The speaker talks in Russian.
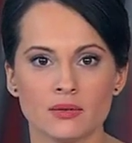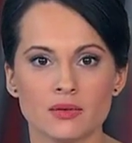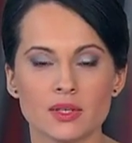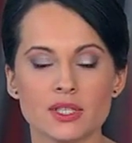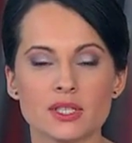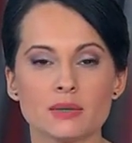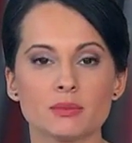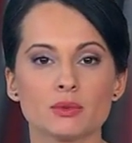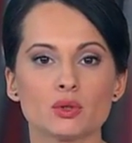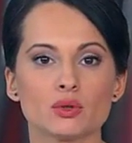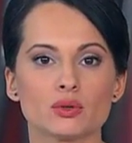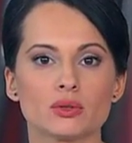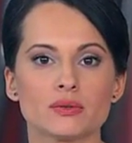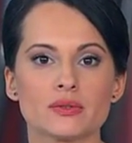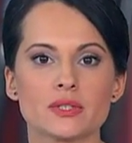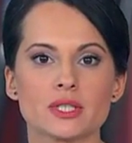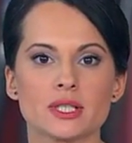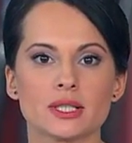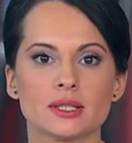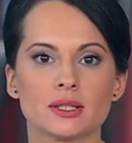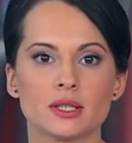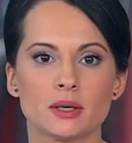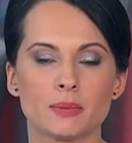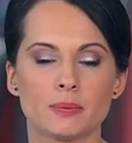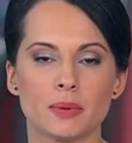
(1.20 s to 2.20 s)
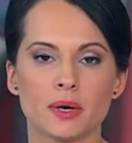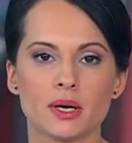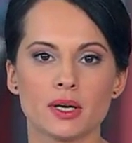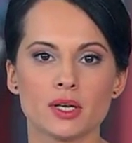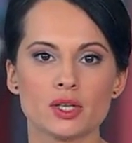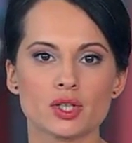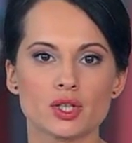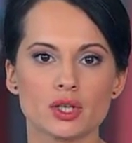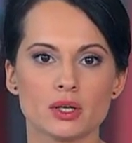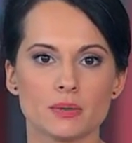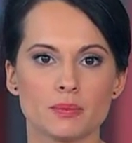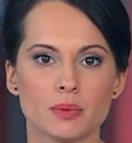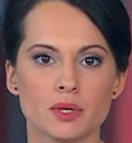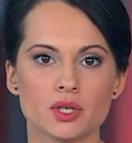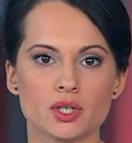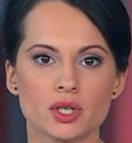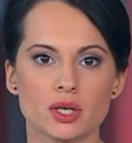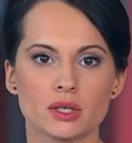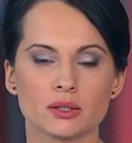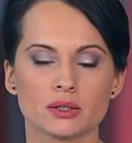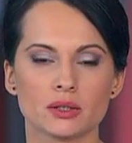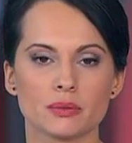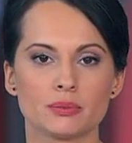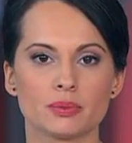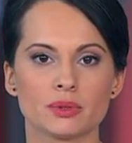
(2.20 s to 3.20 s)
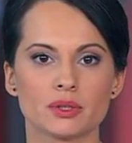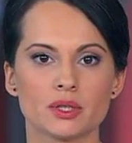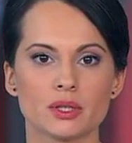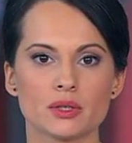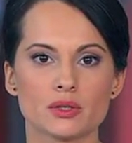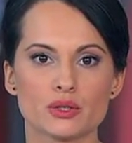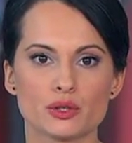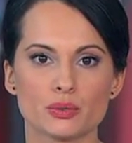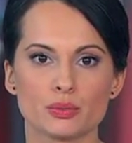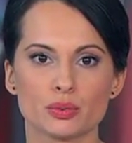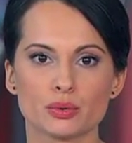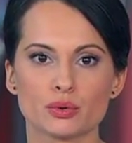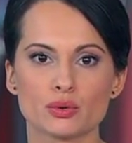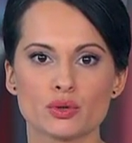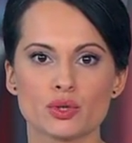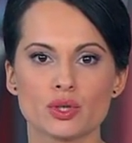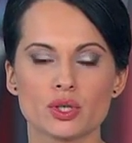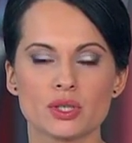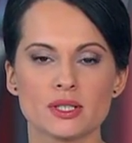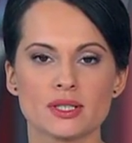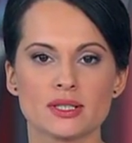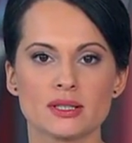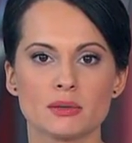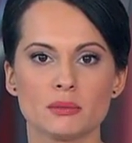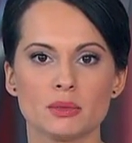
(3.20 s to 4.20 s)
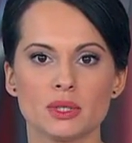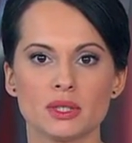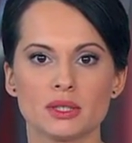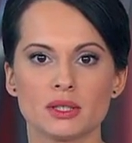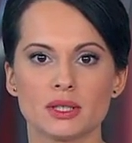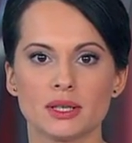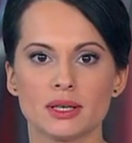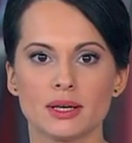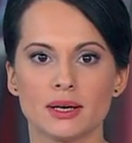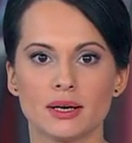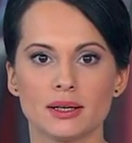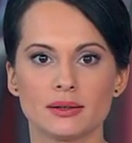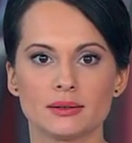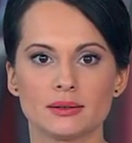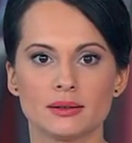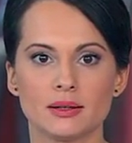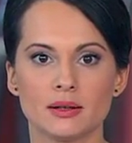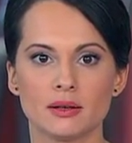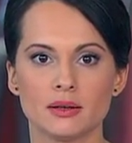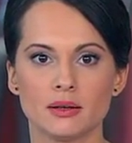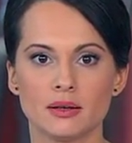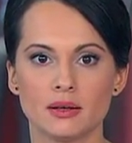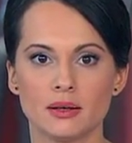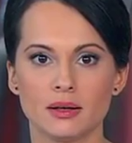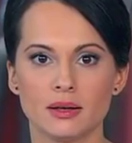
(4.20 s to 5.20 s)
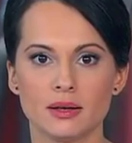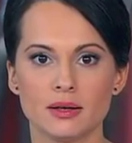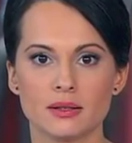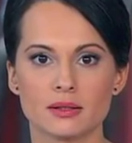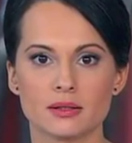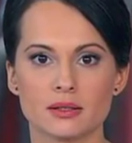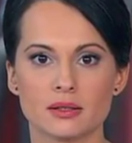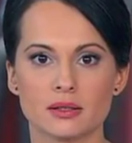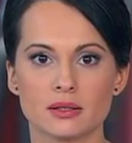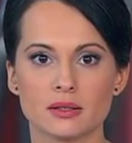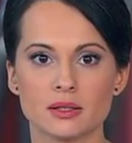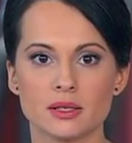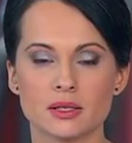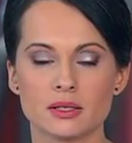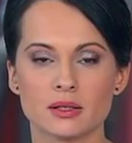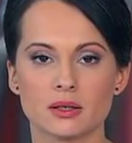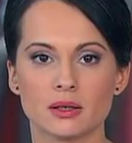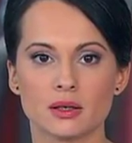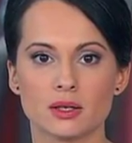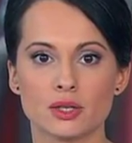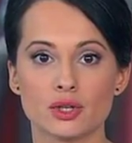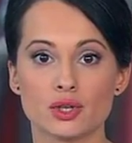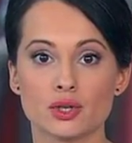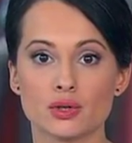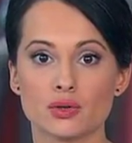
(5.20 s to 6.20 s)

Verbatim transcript: В эти минуты в центре Парижа пожарные пытаются потушить знаменитый отель Риц. Несколько